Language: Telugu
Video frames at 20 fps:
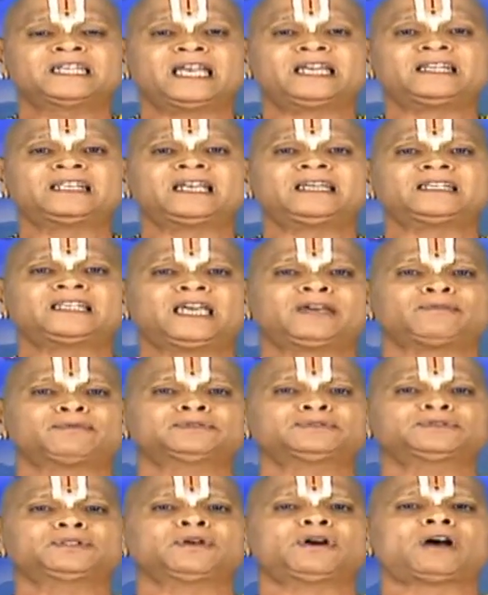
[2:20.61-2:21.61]
ఏదైతే
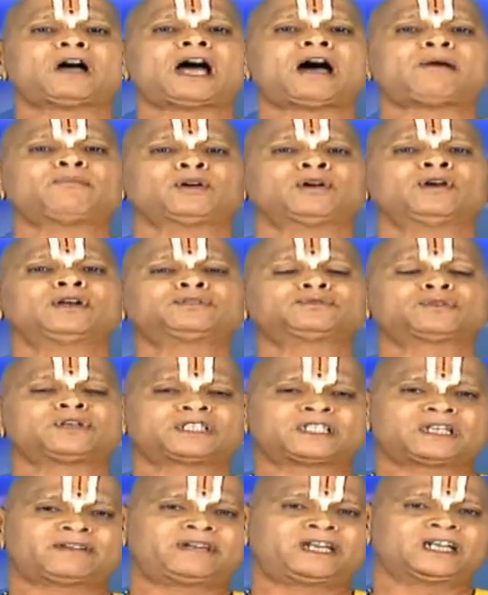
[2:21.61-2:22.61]
ఉందో ఆ
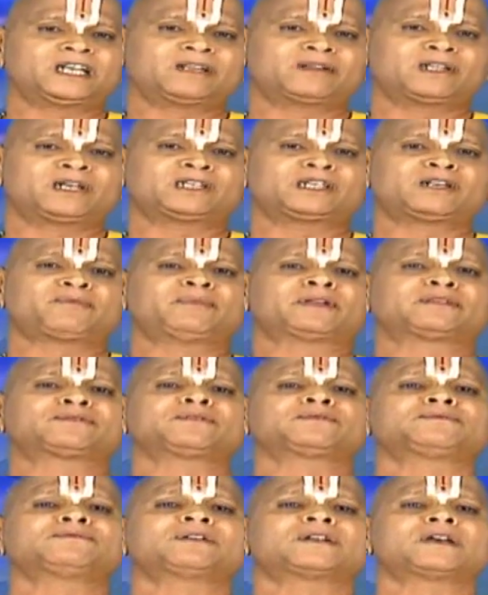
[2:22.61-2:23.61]
మహోత్కృష్టమైనటువంటి మొత్తం